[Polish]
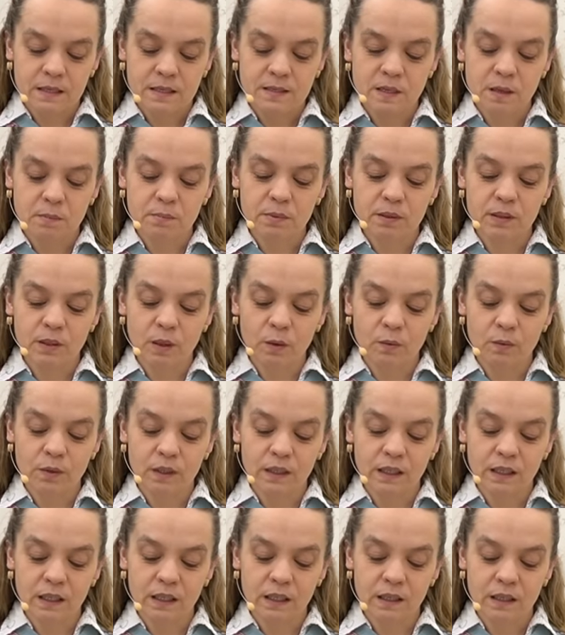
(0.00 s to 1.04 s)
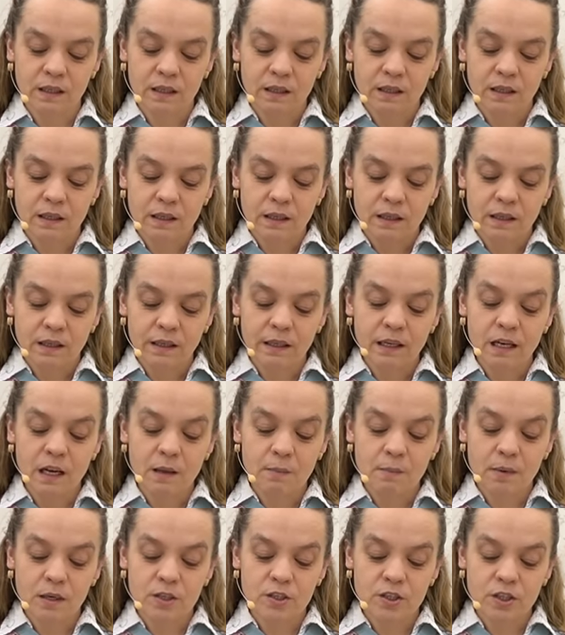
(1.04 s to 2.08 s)
Zapytał ich:
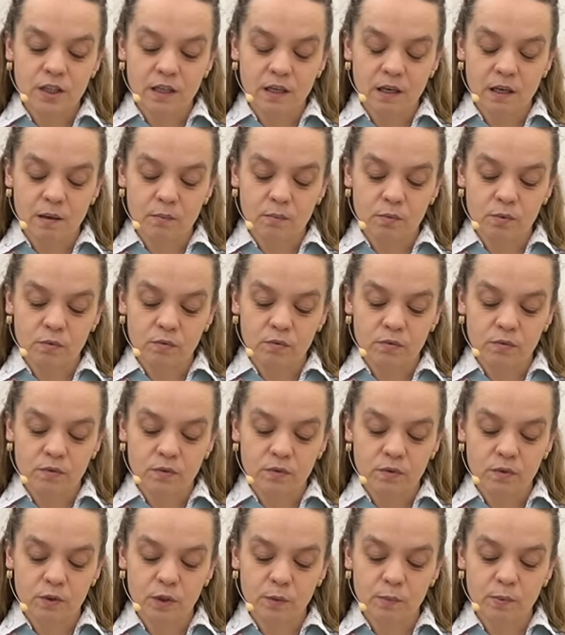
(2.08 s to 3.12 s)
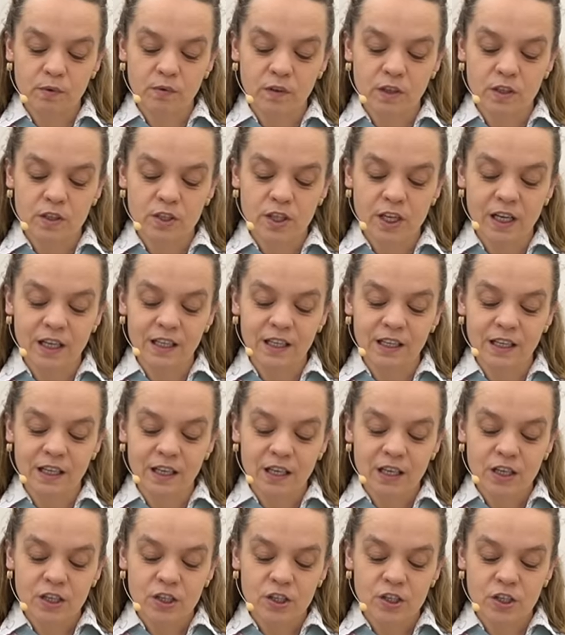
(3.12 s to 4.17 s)
Ile macie chlebów? Odpowiedzieli:
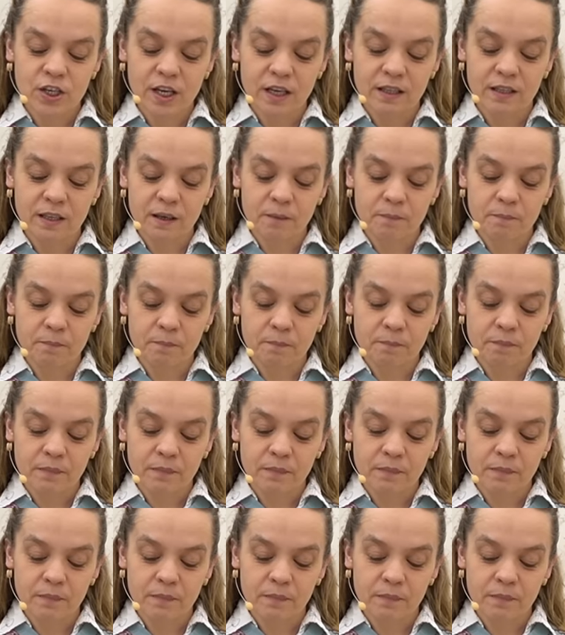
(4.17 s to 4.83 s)
Siedem.